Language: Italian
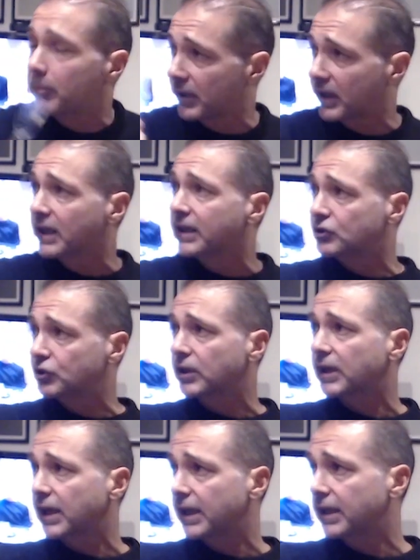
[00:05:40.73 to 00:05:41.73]
per
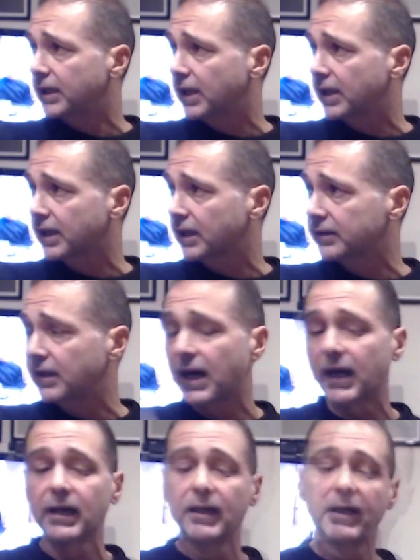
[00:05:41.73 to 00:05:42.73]
leggere la, la
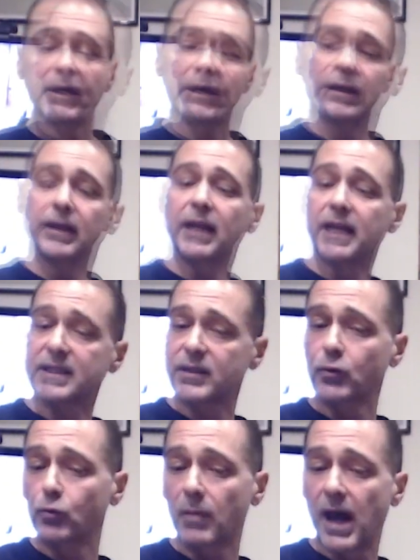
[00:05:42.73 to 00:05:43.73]
realtà eh,
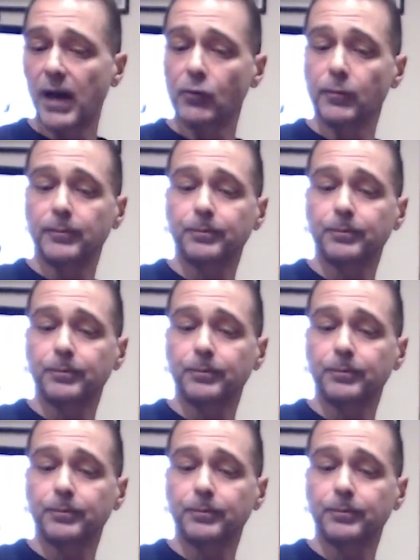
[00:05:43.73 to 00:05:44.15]
dell'essere umano.